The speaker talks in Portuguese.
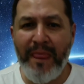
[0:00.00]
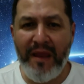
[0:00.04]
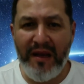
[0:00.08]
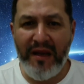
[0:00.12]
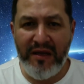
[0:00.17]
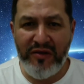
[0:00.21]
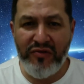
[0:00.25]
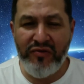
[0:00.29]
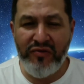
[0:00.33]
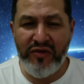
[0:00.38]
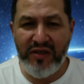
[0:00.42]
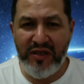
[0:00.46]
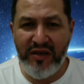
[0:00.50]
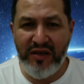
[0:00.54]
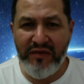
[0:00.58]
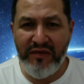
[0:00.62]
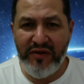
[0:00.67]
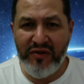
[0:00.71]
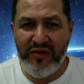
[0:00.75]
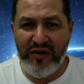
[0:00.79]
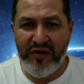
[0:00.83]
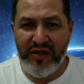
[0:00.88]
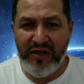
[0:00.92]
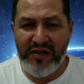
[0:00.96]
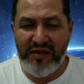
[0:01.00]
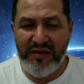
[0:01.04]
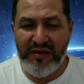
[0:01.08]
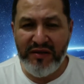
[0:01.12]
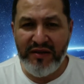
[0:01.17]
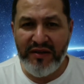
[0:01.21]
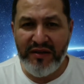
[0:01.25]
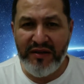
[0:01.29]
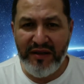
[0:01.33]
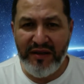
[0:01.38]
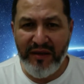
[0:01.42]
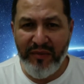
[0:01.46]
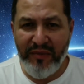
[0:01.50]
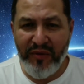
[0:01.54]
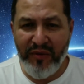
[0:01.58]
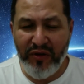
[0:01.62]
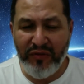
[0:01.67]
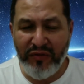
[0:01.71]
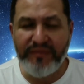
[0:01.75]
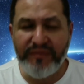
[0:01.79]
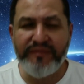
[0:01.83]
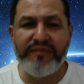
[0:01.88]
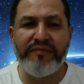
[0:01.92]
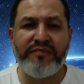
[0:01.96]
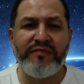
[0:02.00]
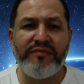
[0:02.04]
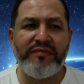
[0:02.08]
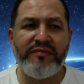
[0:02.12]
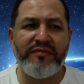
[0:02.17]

nas suas revisões, tá bom?